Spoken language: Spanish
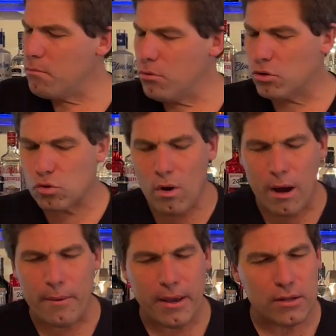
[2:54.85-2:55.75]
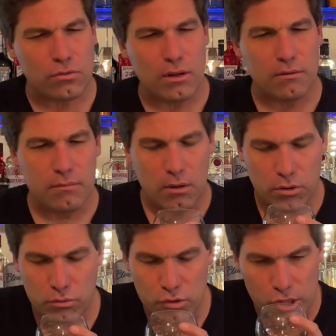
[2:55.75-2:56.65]
muy suave, es un,
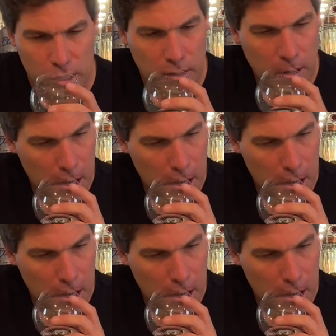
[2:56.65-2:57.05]
es gin